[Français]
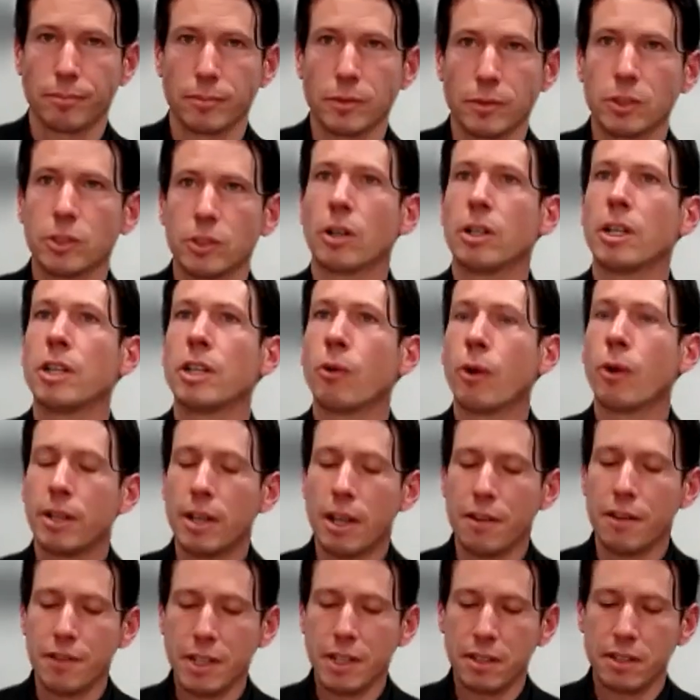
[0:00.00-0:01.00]
dans les droits de
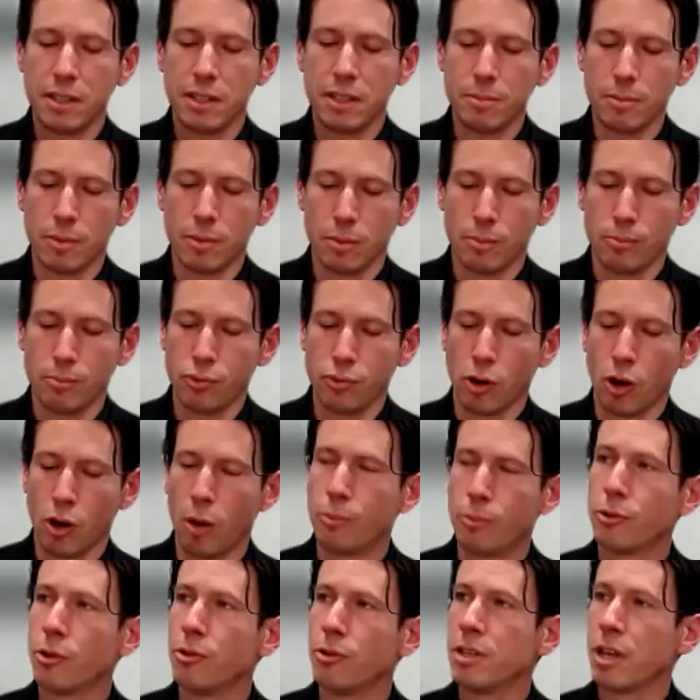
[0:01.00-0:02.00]
la victime pourra
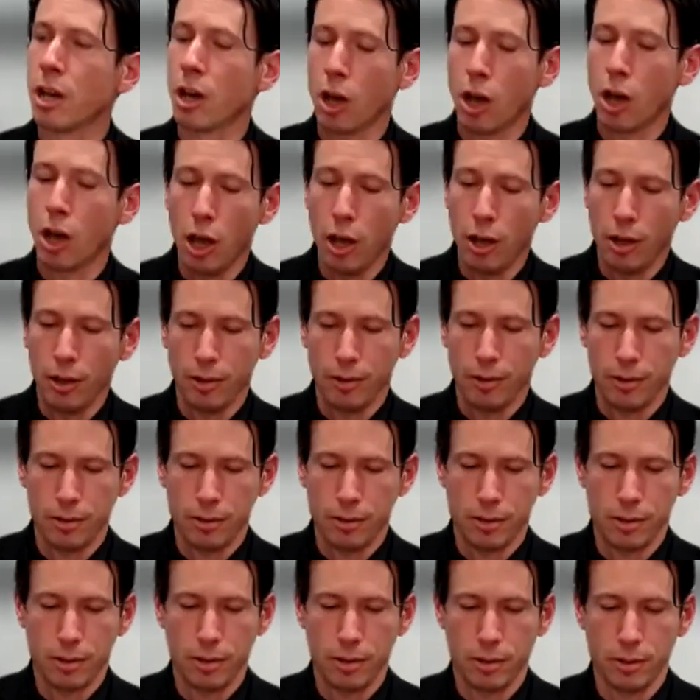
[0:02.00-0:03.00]
obtenir 1
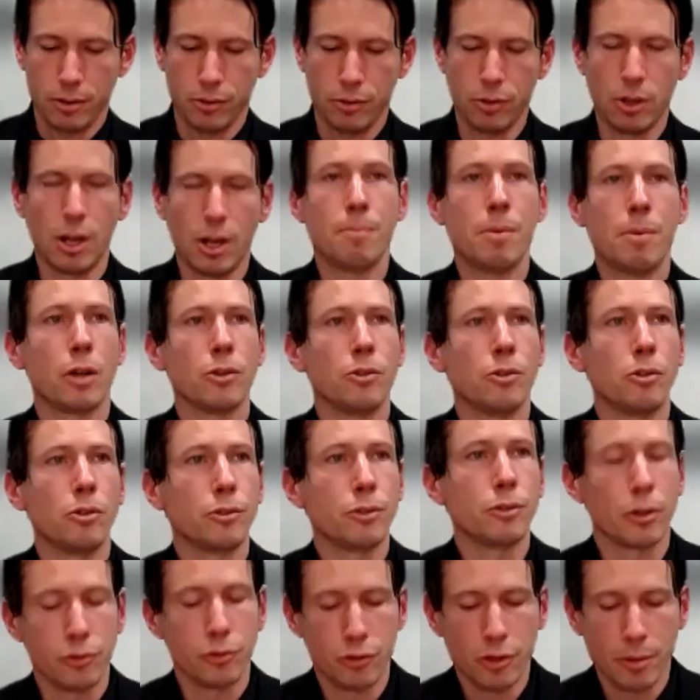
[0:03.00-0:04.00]
de la part de
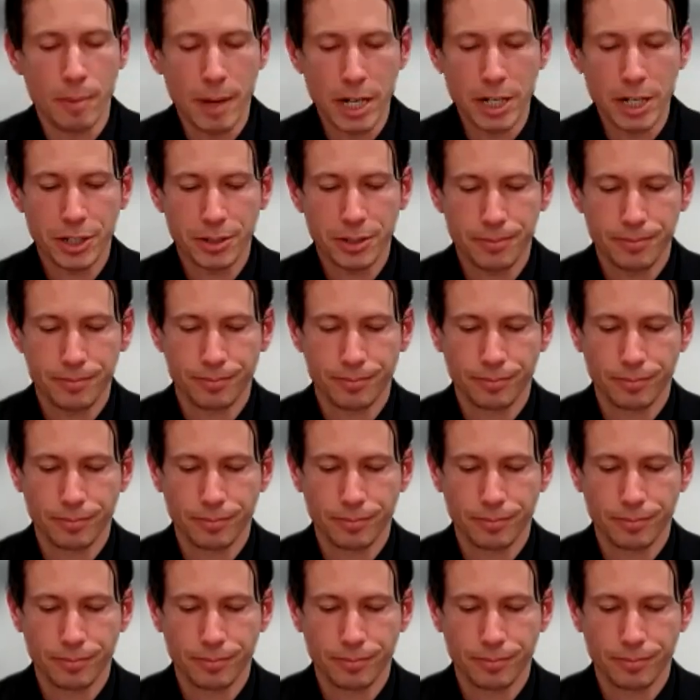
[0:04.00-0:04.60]
l'auteur du dommage.